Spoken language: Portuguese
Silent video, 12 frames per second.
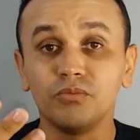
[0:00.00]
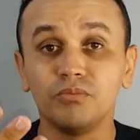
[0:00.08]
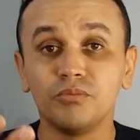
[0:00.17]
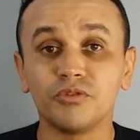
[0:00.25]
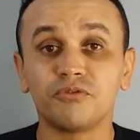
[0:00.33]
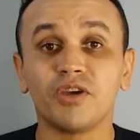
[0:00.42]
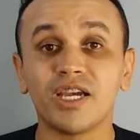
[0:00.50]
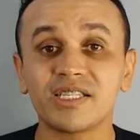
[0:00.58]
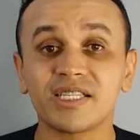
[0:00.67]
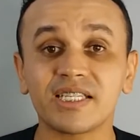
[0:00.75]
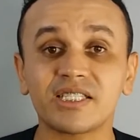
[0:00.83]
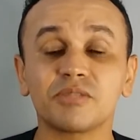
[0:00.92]
me fez
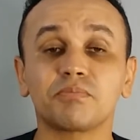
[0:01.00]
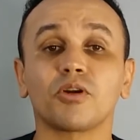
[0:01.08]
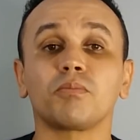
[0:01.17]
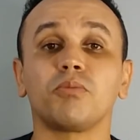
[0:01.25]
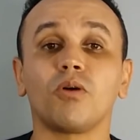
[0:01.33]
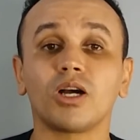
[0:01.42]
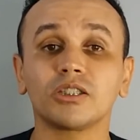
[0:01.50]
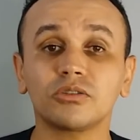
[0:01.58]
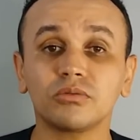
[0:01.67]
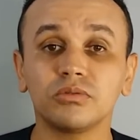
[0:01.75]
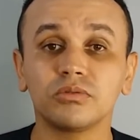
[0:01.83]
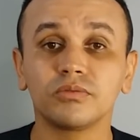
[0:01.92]
esse propósito
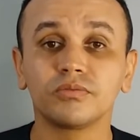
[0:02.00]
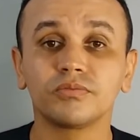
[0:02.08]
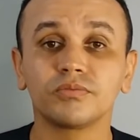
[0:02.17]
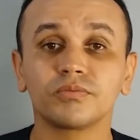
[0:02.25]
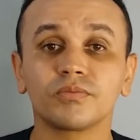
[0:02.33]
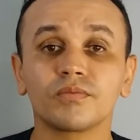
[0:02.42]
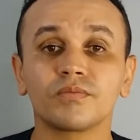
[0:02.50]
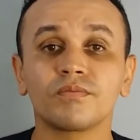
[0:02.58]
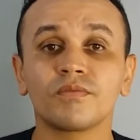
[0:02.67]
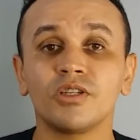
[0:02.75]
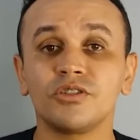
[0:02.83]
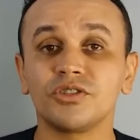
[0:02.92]

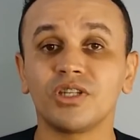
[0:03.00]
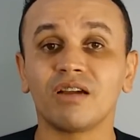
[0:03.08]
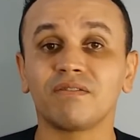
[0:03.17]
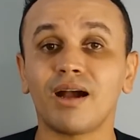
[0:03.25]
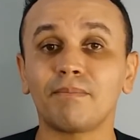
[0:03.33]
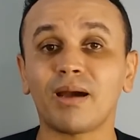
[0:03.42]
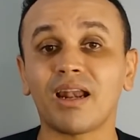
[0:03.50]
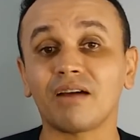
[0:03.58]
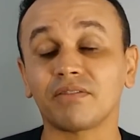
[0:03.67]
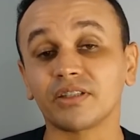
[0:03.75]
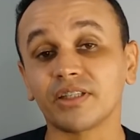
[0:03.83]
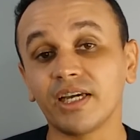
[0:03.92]
de levar a
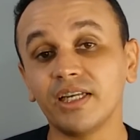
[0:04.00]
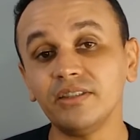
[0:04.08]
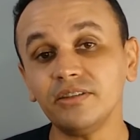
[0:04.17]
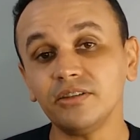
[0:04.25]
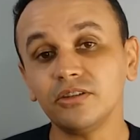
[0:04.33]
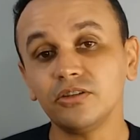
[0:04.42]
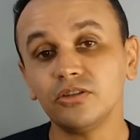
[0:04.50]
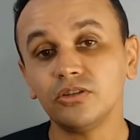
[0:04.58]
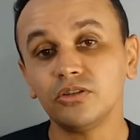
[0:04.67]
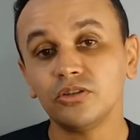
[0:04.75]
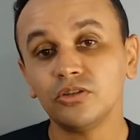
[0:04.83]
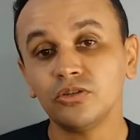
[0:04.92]
palavra dele
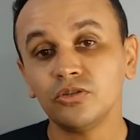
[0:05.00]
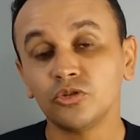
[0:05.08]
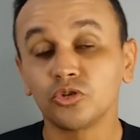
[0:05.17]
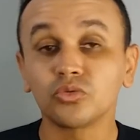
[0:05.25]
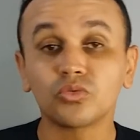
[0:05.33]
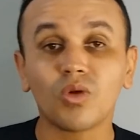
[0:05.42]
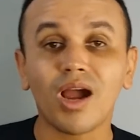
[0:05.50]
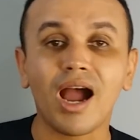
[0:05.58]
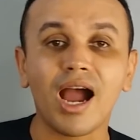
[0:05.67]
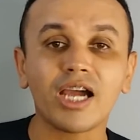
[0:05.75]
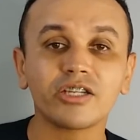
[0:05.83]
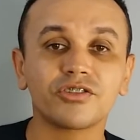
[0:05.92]
junto com a
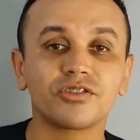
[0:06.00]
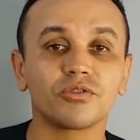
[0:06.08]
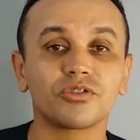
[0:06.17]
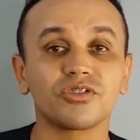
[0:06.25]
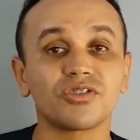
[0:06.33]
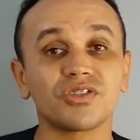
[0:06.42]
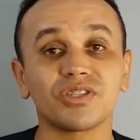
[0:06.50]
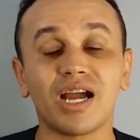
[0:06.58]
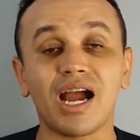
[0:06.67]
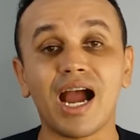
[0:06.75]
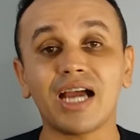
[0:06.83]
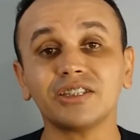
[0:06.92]
arte. Eu te ensino a
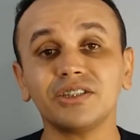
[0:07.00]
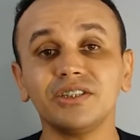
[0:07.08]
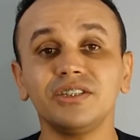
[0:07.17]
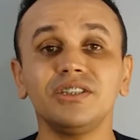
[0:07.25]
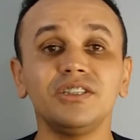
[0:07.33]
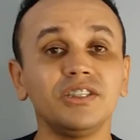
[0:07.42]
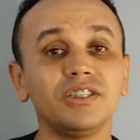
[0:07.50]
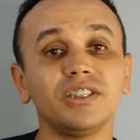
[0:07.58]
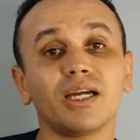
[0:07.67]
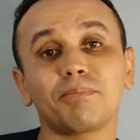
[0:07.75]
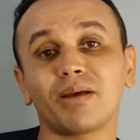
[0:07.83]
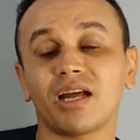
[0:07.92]
arte e
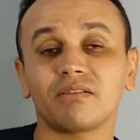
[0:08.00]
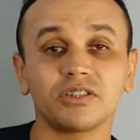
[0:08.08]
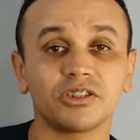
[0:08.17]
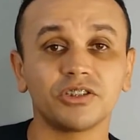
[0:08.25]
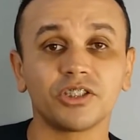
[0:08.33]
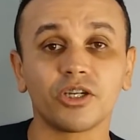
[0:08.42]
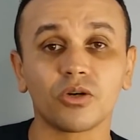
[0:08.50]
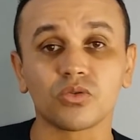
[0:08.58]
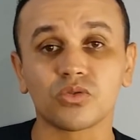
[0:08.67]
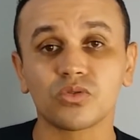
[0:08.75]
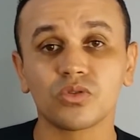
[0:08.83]
a palavra de Deus.